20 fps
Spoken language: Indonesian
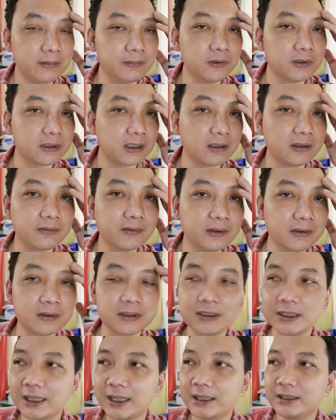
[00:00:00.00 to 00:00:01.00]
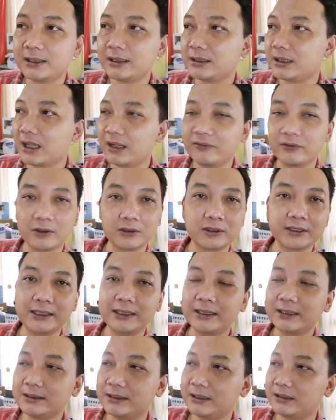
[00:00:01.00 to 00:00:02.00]
ribu satu foto setengahnya tarif hotel
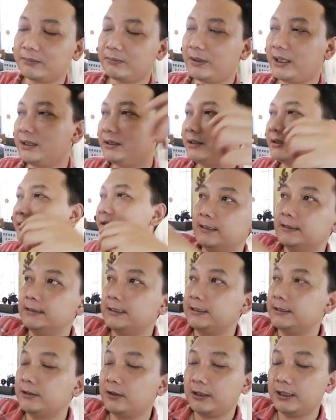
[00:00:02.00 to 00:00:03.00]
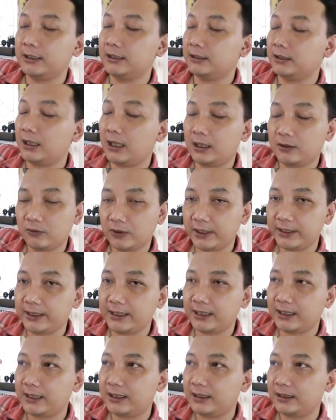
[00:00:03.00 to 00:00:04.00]
yang saya tempatin nanti kalau anda ke
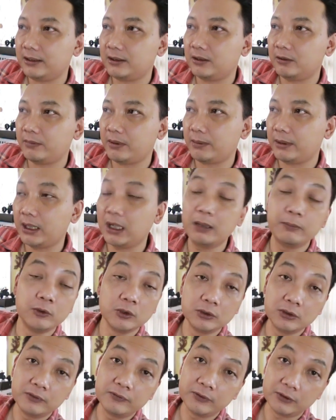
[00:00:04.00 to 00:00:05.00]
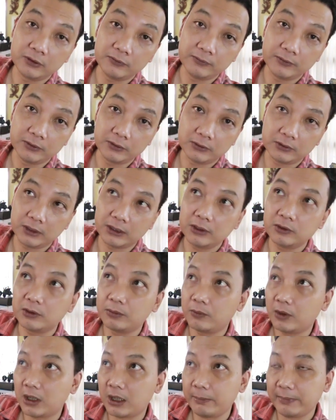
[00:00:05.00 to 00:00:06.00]
Aquaria kalau memang nggak butuh foto-foto anda udah
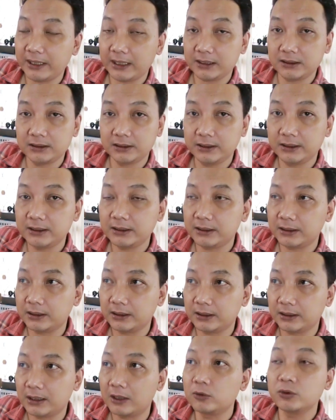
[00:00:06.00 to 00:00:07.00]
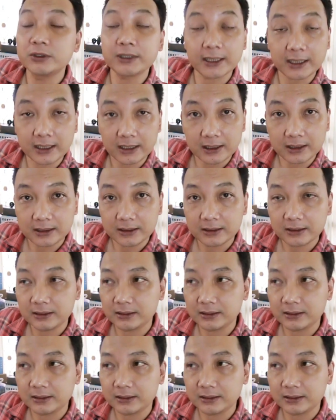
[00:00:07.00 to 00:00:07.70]
bawa kamera sendiri ya nggak usah